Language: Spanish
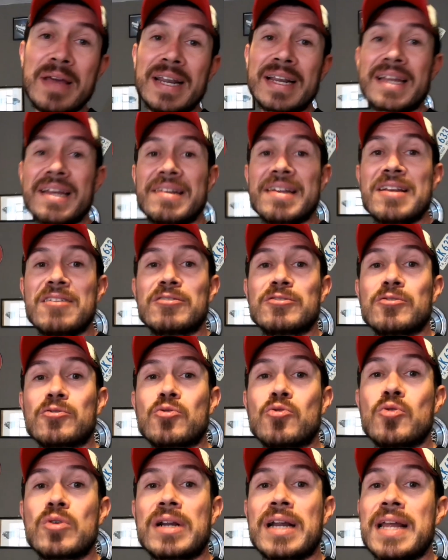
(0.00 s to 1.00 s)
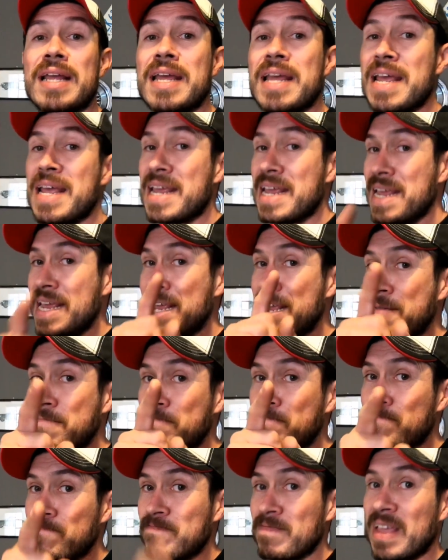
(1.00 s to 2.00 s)
a ver qué se nos ocurre
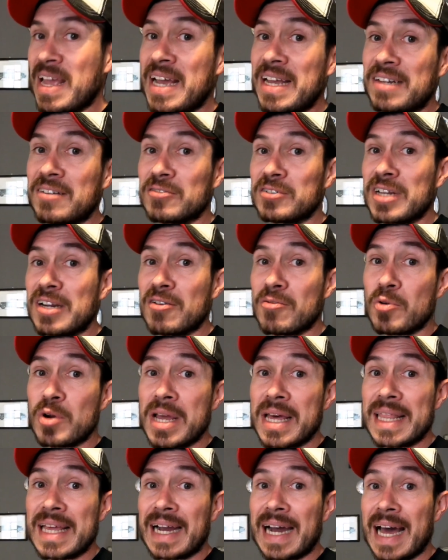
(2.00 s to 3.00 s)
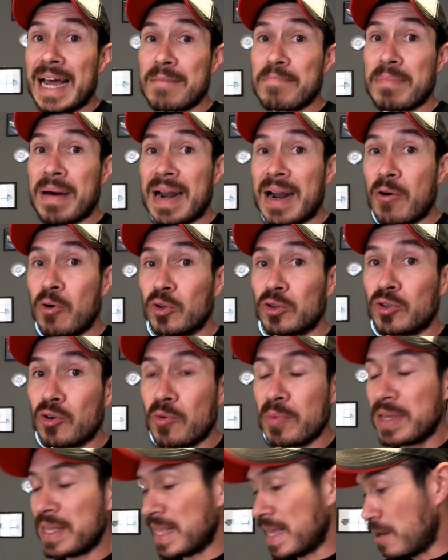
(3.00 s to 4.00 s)
y eso se lo voy a dejar para
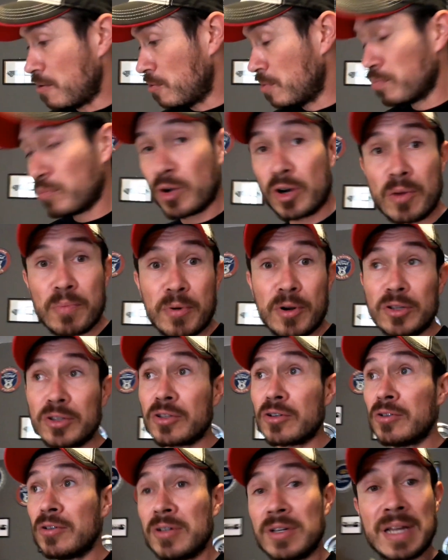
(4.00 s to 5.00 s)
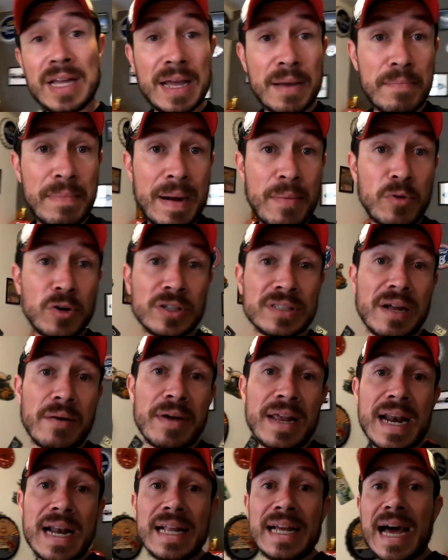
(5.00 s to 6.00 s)
otro video. Por lo pronto, vámonos
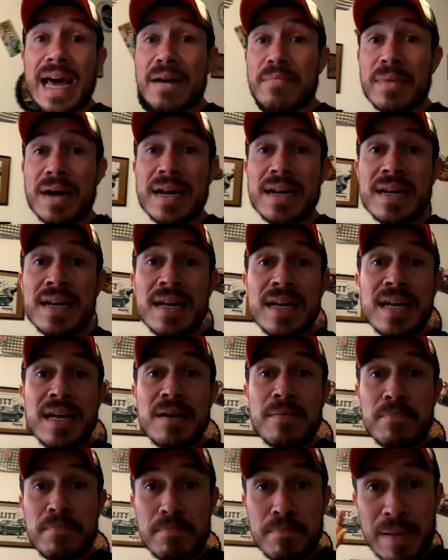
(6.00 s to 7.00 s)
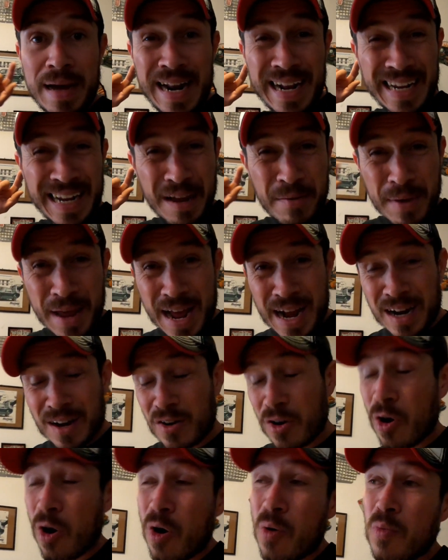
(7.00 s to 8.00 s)
a ver el Carman para que vean
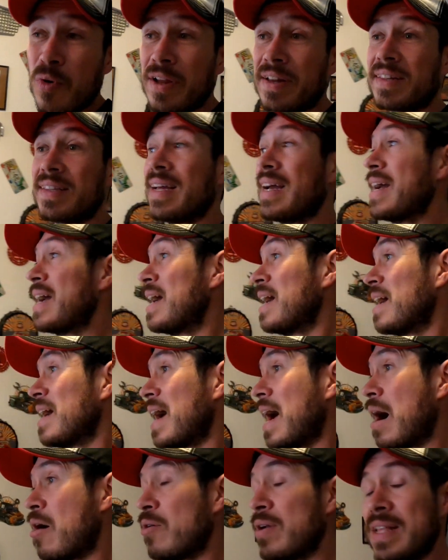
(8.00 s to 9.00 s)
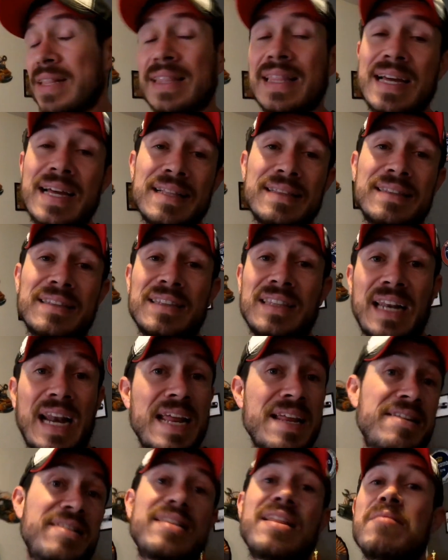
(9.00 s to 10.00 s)
cómo está ahorita
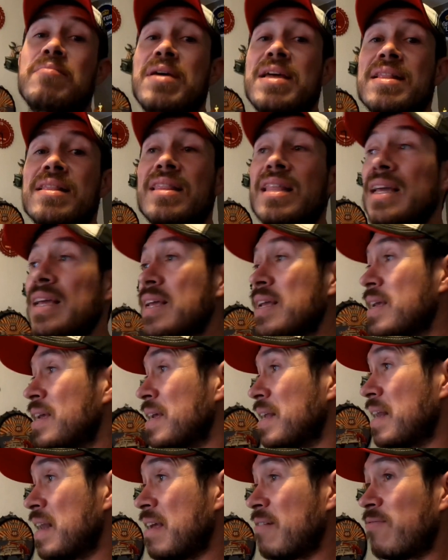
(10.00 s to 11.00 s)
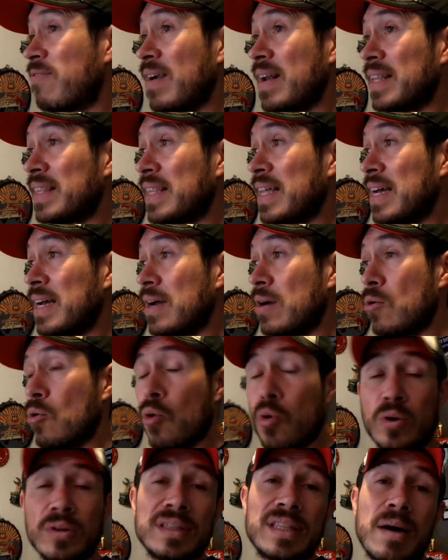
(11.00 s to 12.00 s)
tristemente le falta
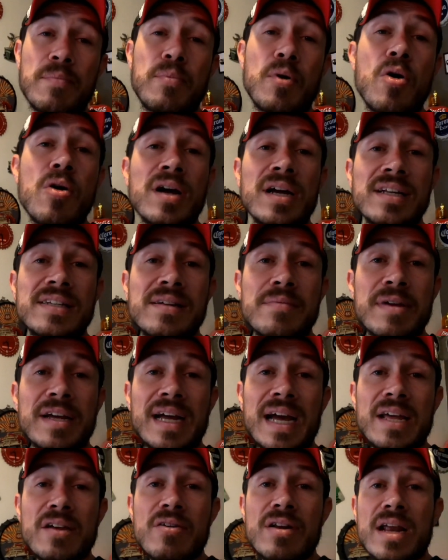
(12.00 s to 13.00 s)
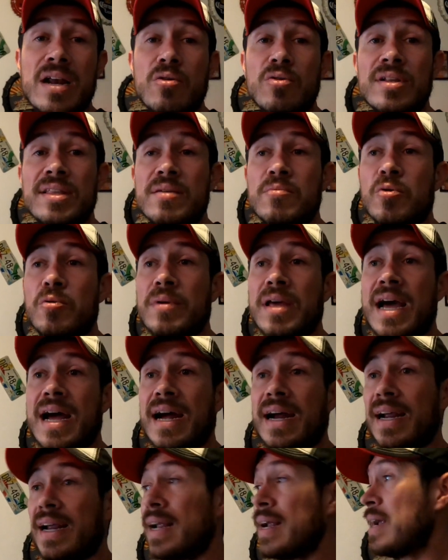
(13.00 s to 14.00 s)
un tapón que se me cayó en el último
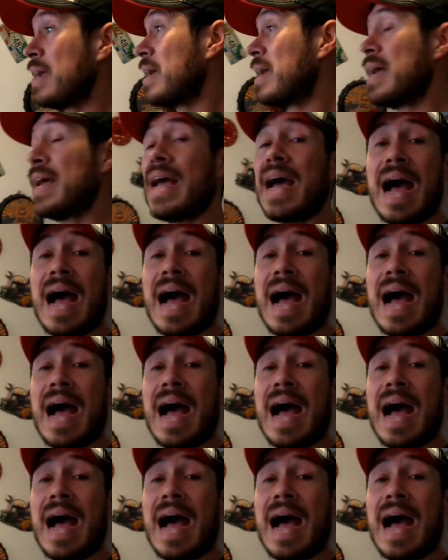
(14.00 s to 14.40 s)
viaje,